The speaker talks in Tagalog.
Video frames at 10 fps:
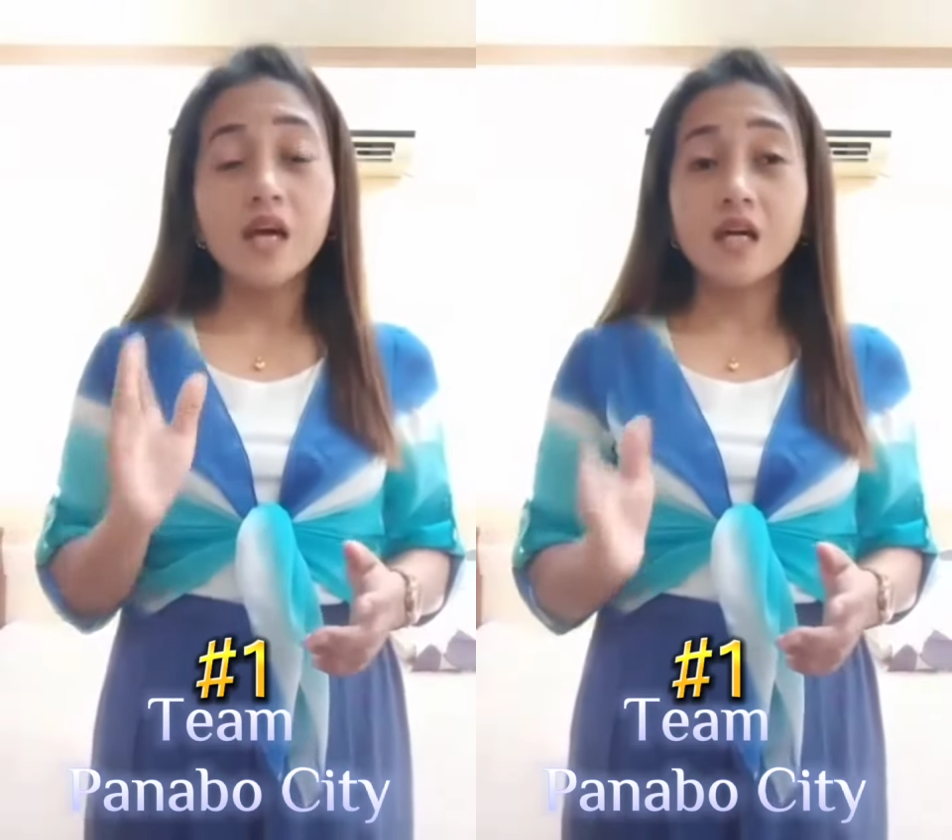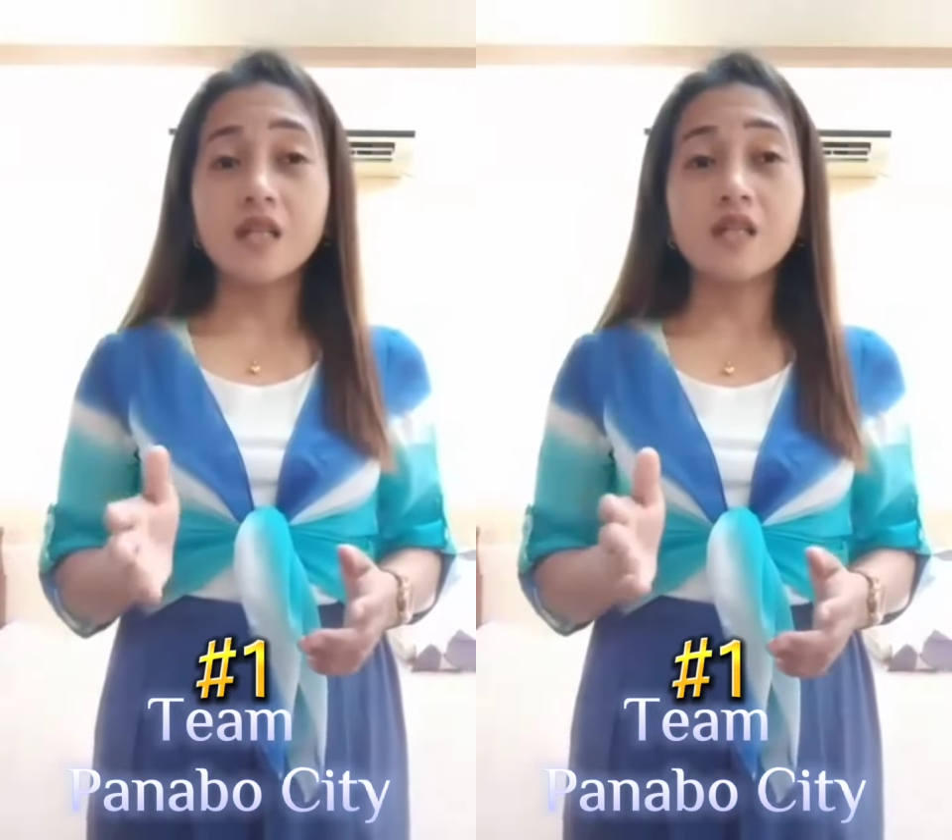
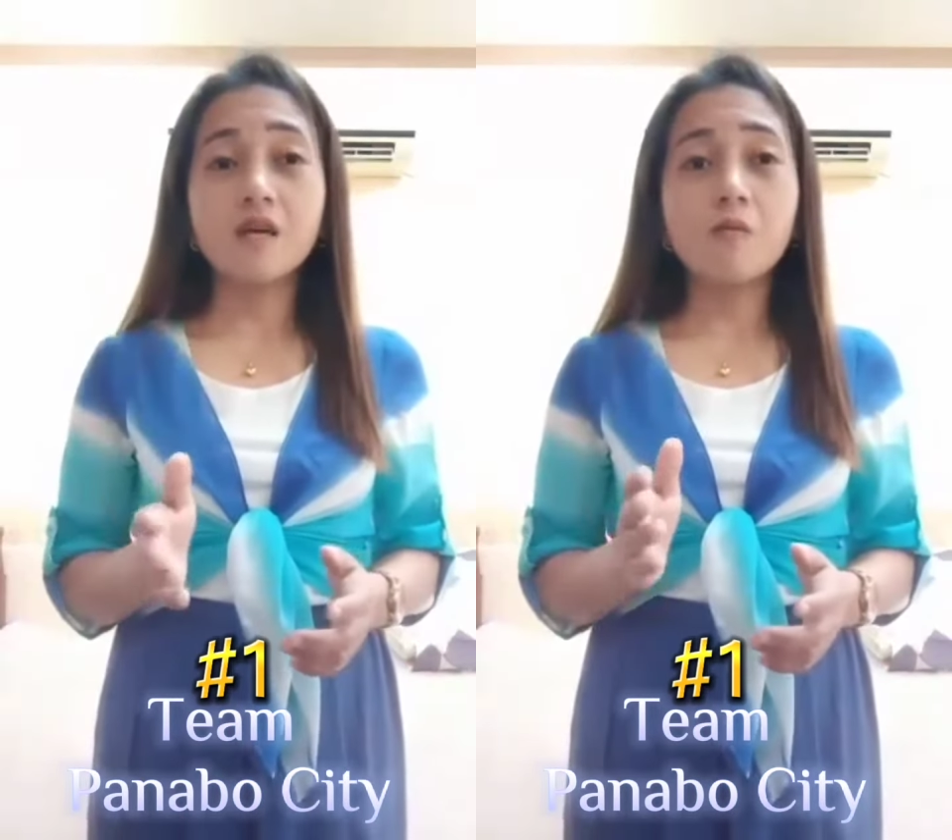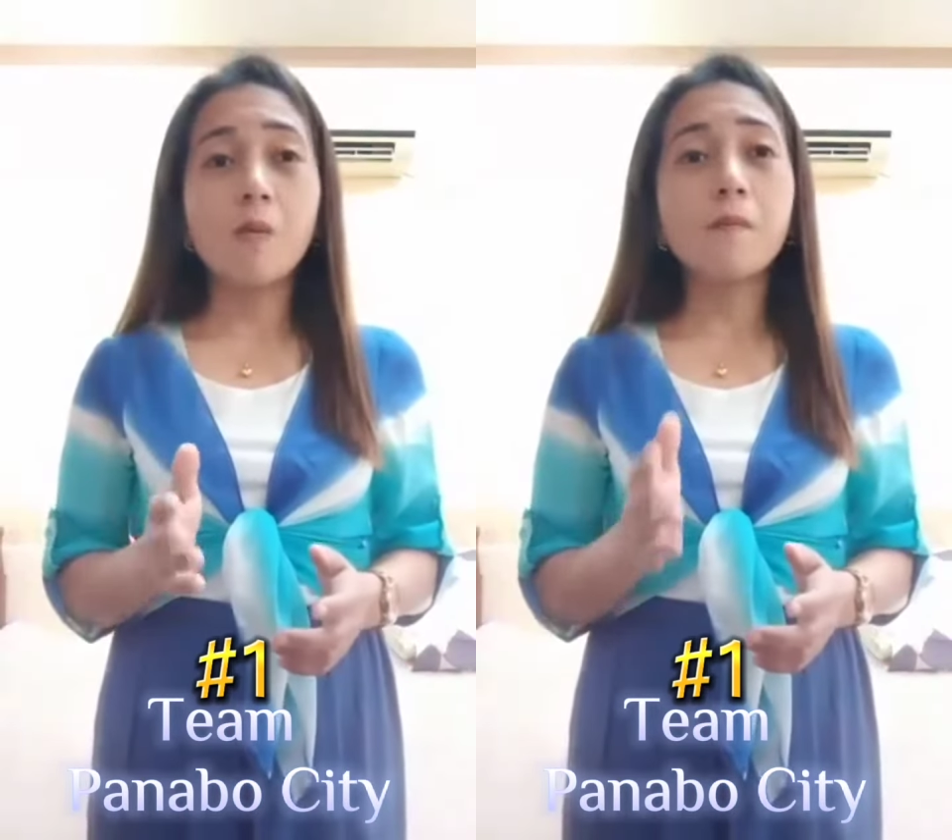
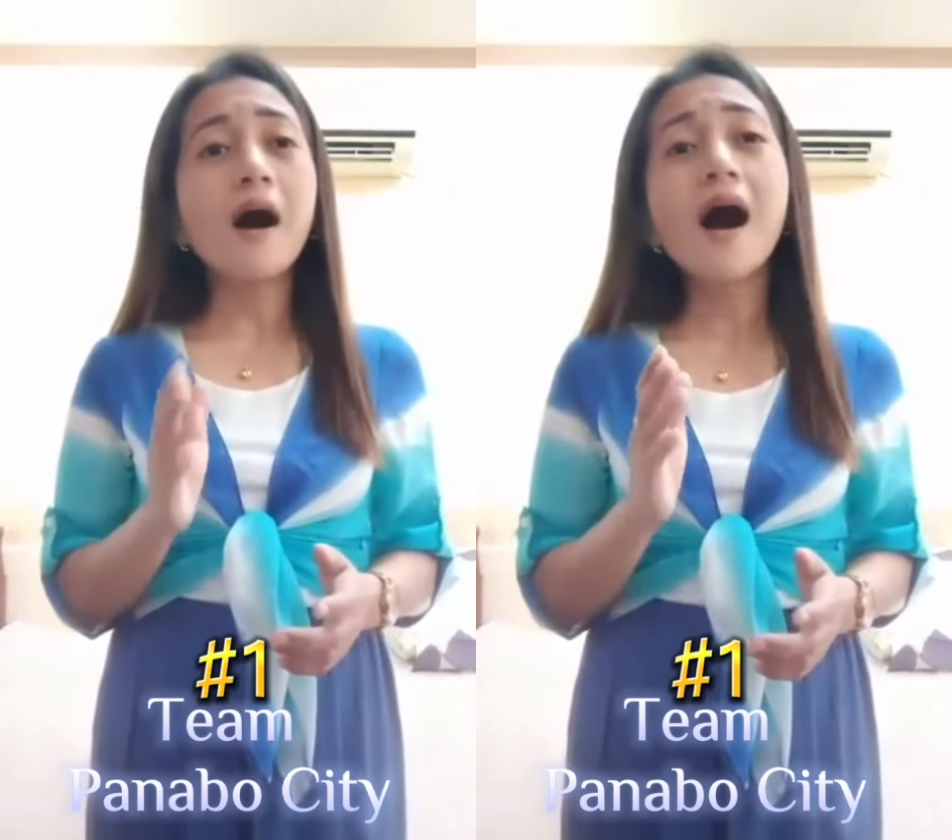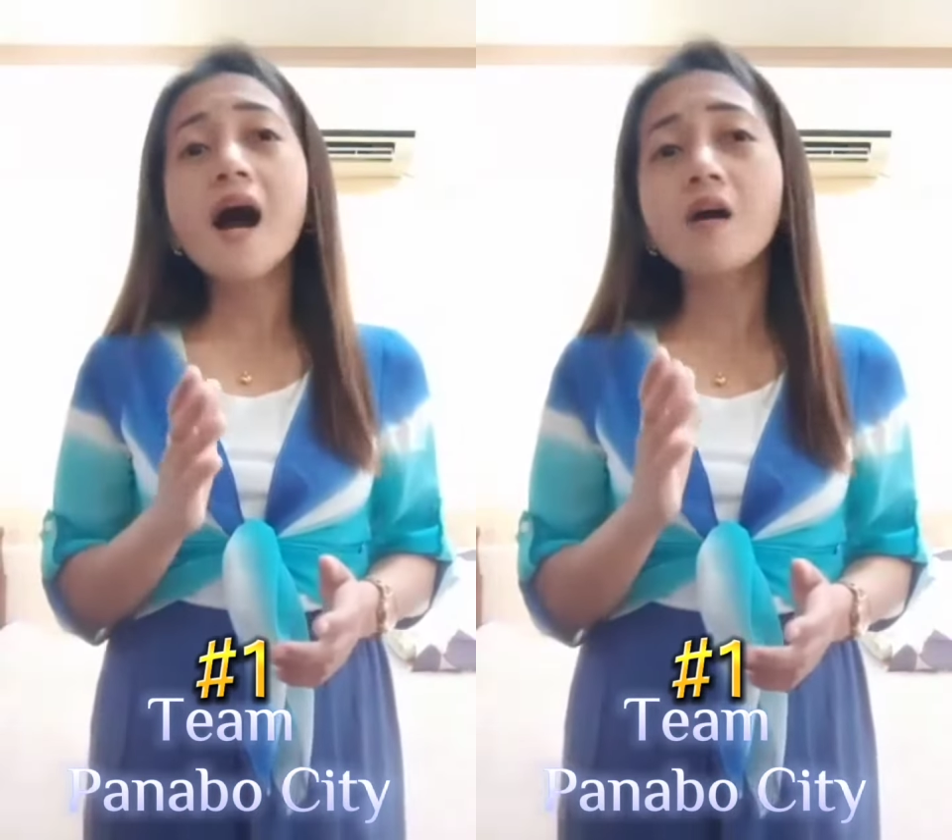hindi mo
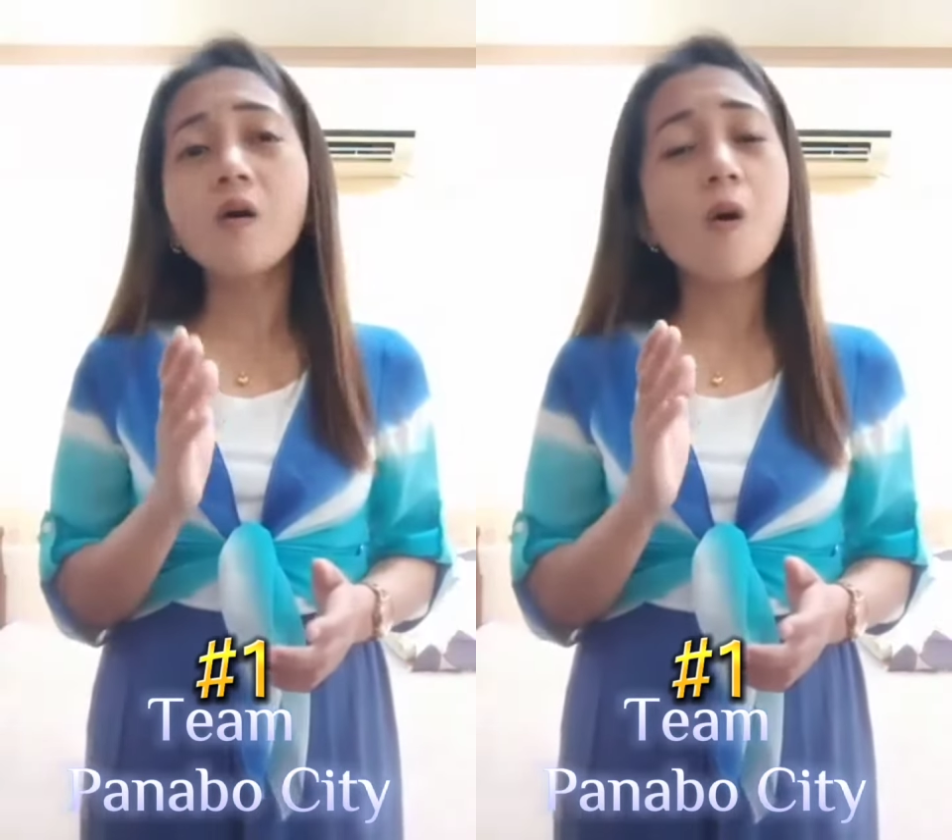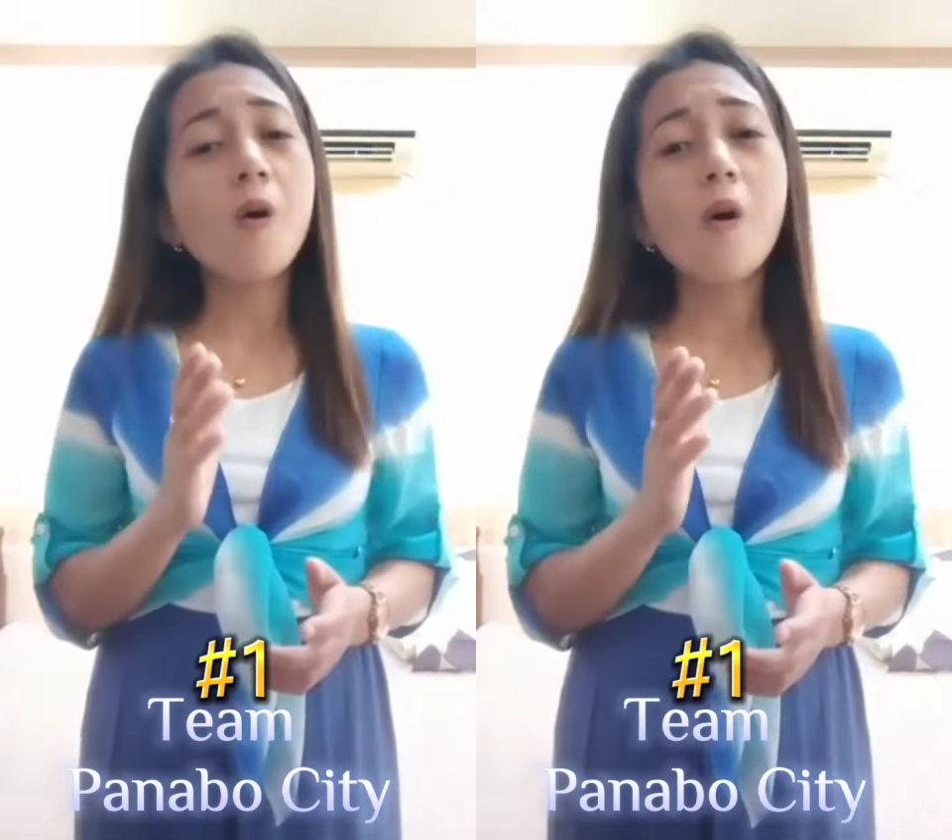
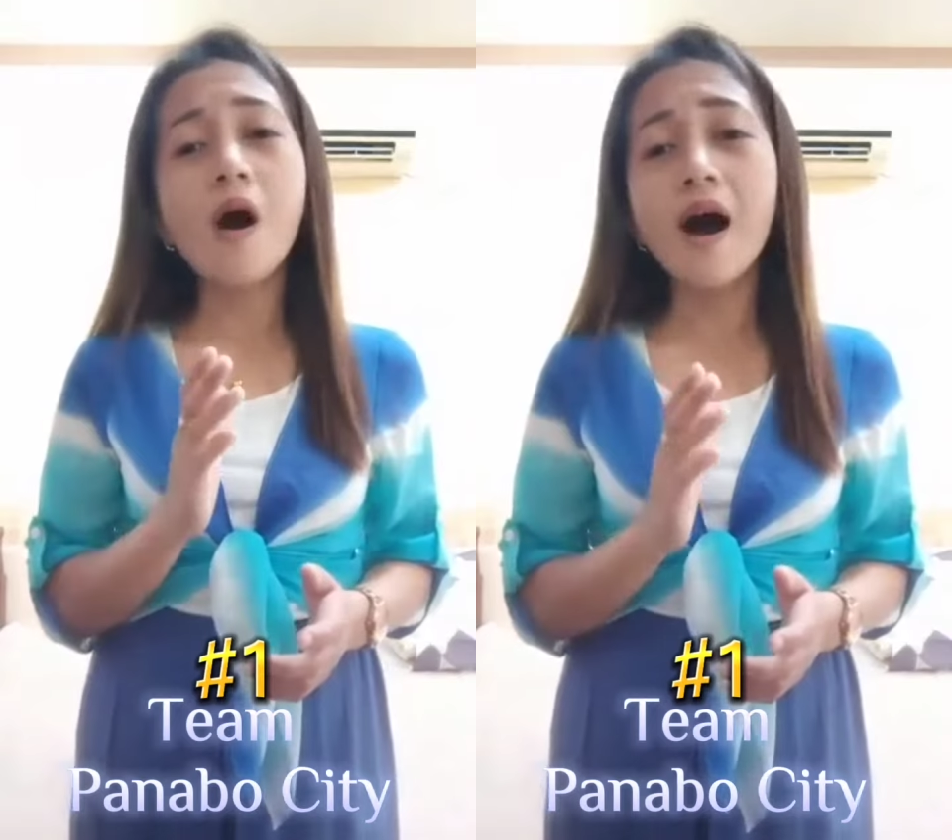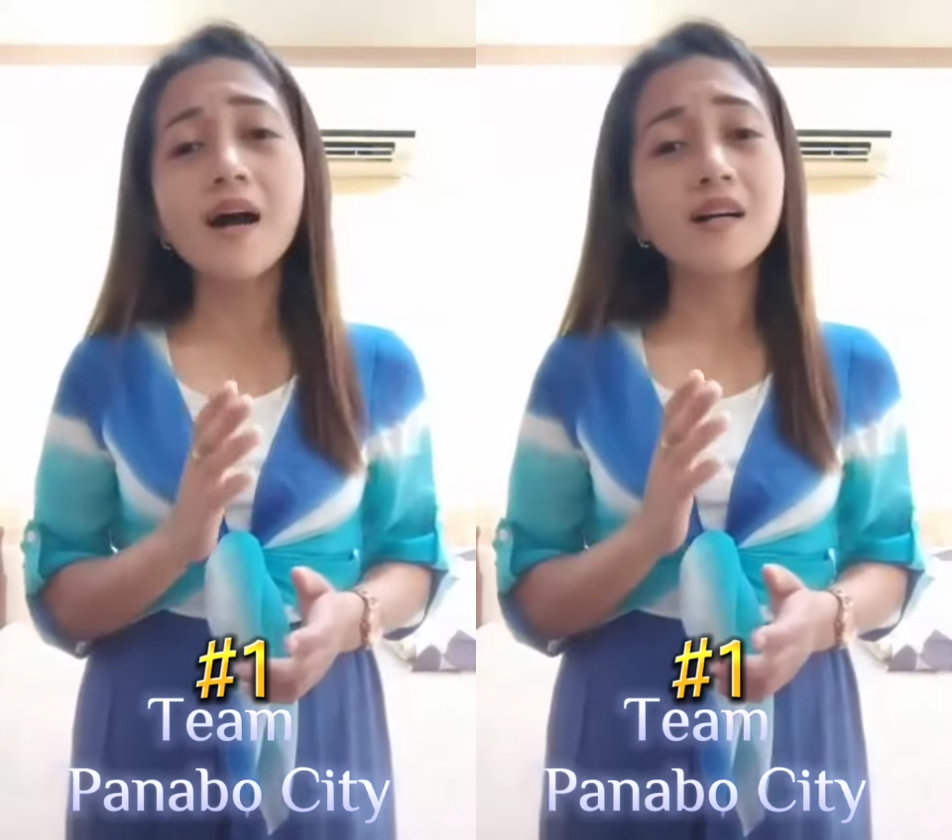
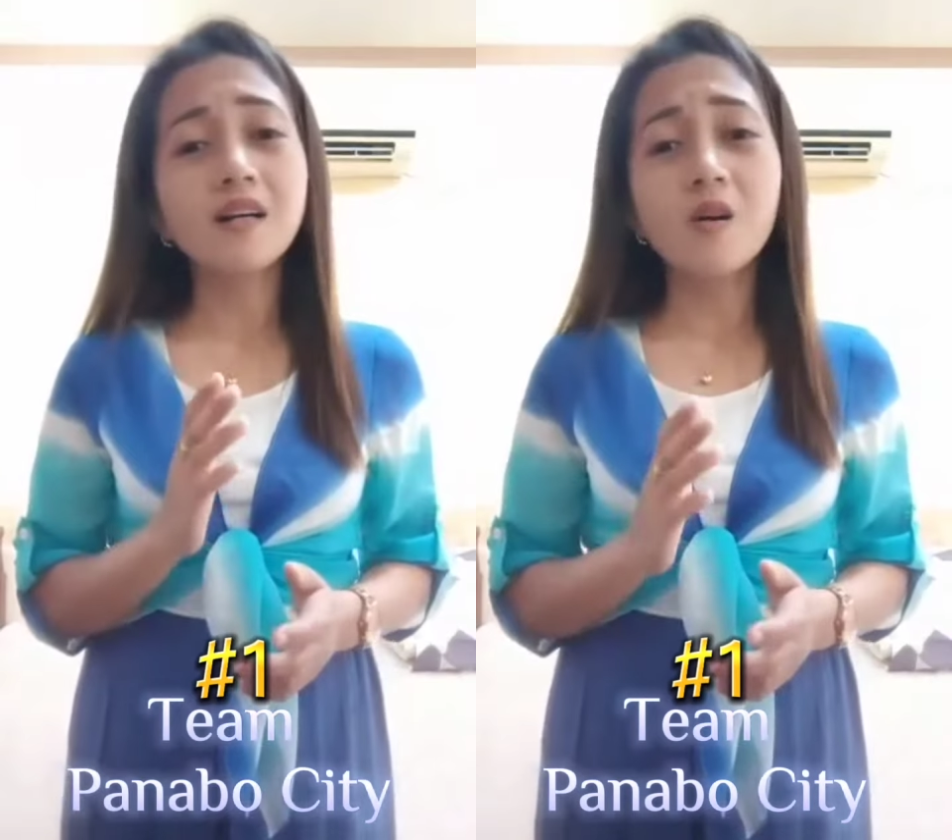makuhang